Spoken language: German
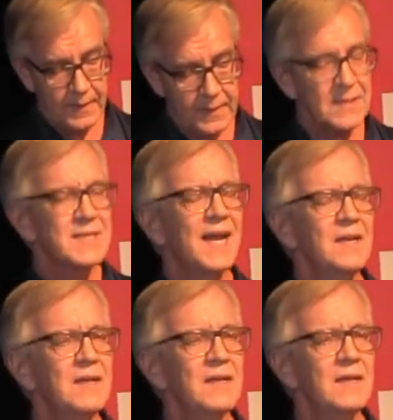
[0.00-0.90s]
Das ist
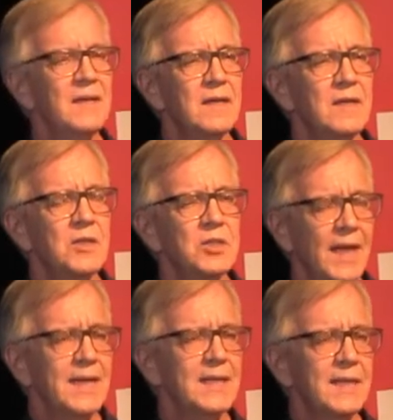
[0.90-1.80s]
eine
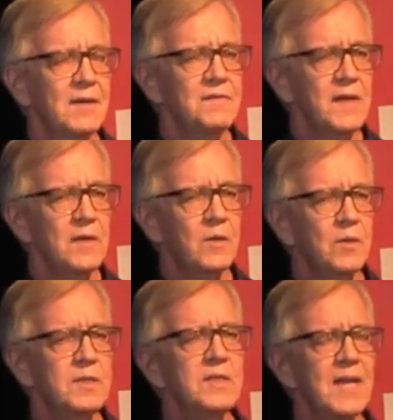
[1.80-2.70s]
schreckliche Entwicklung.
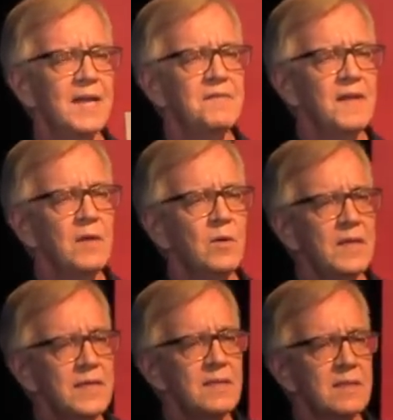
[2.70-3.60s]
Und diese Entwicklung
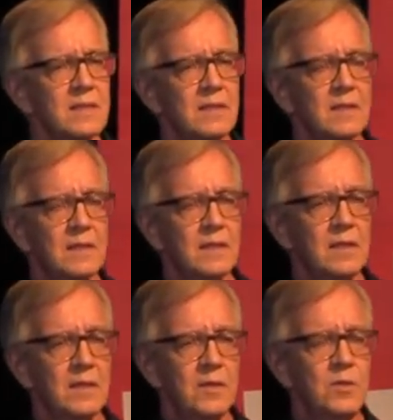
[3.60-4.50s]
ist
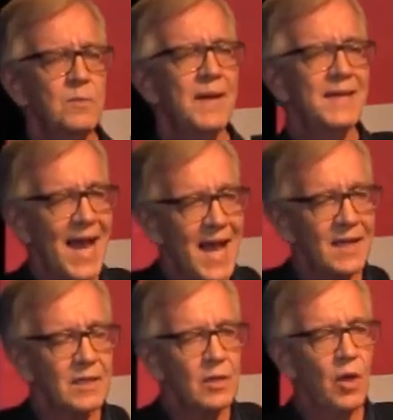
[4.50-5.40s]
über
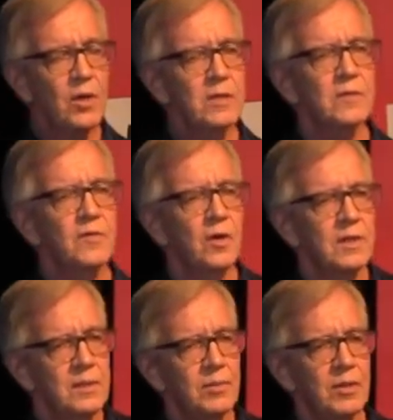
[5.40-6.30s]
Jahre geleugnet
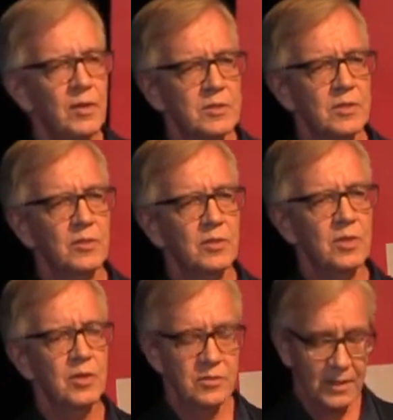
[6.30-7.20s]
worden, liebe Genossinnen und
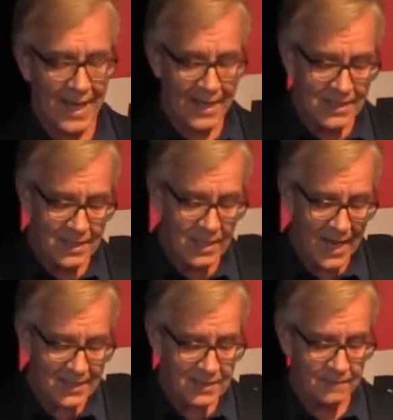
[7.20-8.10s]
Genossen. Und gerade hier in
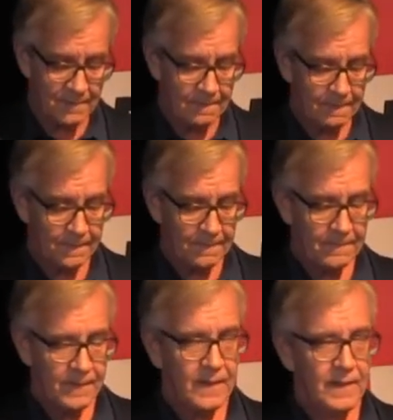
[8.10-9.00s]
Hessen,
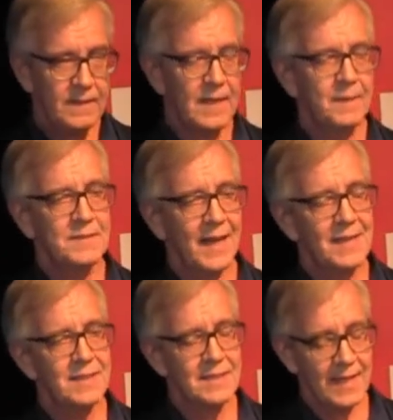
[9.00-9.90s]
selbst
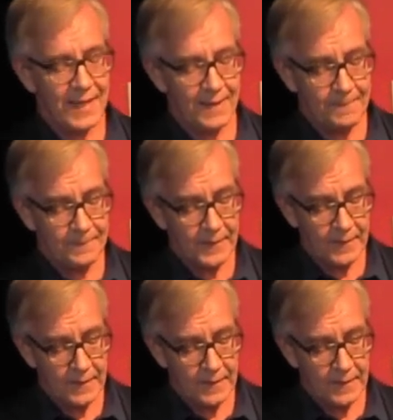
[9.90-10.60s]
als der